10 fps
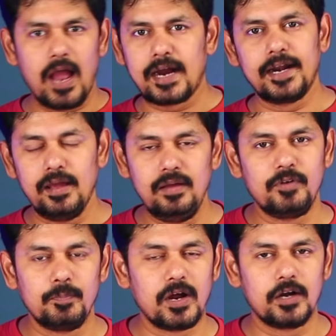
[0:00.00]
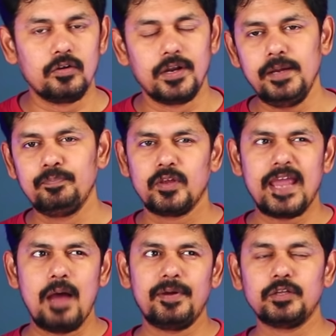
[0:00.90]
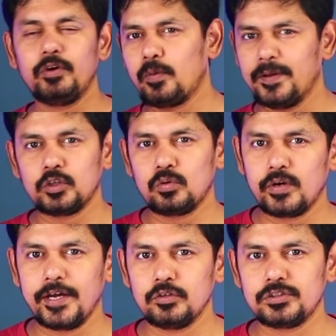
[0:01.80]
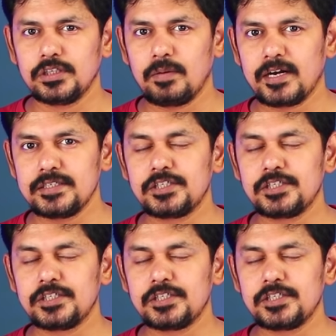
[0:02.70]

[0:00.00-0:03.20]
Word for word: అక్కడే ఫ్లిప్కార్ట్లోనే యాభై ఐదు వేల రూపాయలు తక్కువకి అయితే వచ్చిందనమాట